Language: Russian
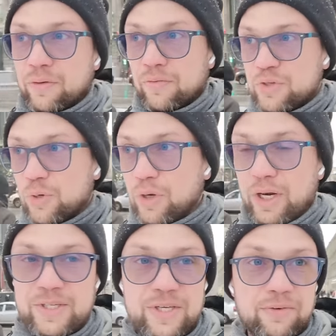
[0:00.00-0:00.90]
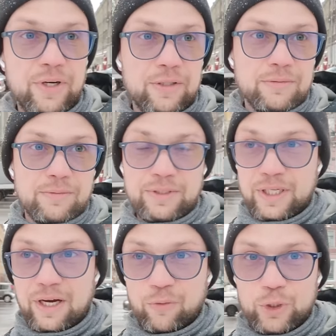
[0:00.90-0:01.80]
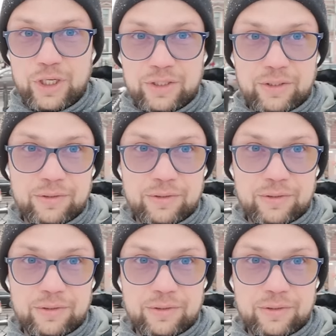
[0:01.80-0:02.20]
Все красиво, никого нет.